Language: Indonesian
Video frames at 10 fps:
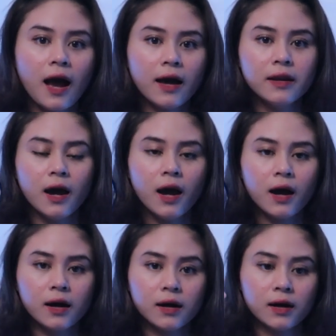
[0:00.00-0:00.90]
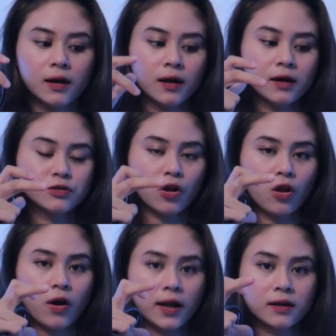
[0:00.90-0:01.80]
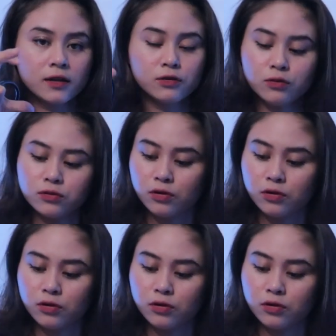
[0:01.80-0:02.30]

ada uh, colokan gitu